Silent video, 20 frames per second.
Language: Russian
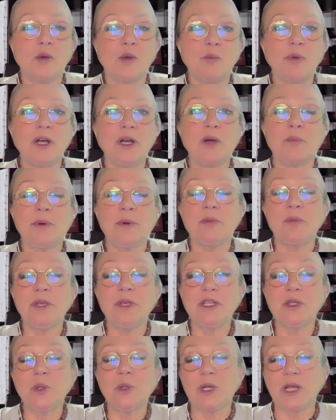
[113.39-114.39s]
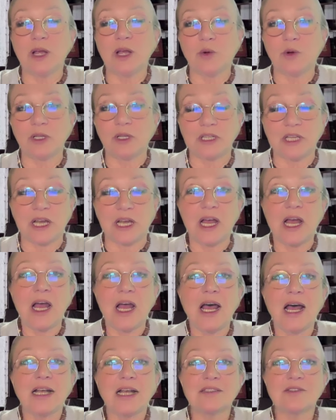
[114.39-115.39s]
было применено какое-то
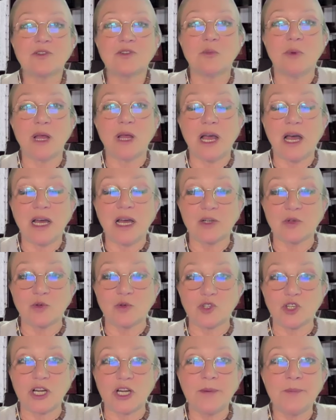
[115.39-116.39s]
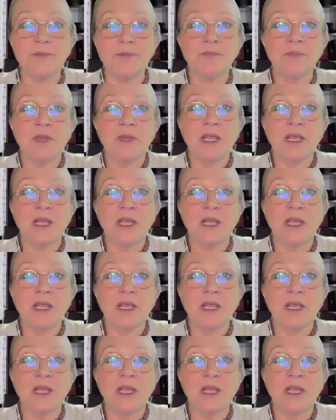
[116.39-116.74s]
особое оружие.